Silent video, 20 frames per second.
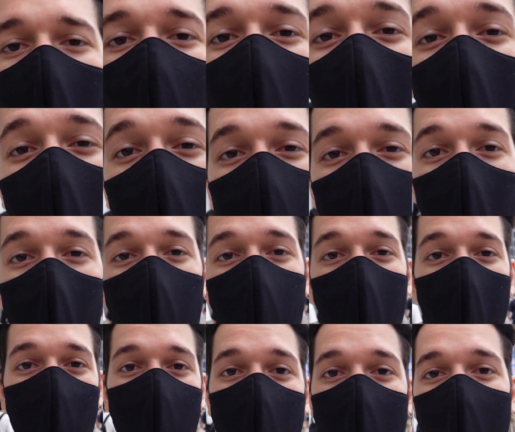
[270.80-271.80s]
Hemen önümüzü
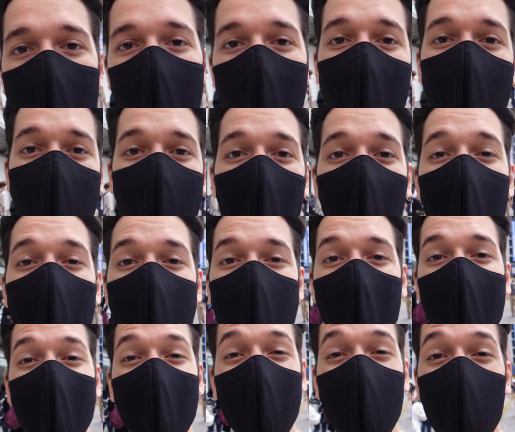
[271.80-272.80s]
göstereyim sizlere. Gençler meşler
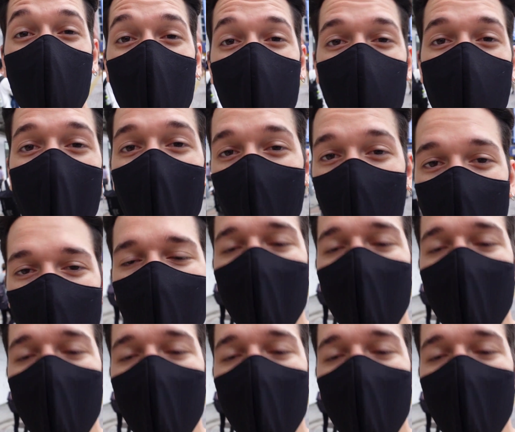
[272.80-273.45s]
geziyor şu an.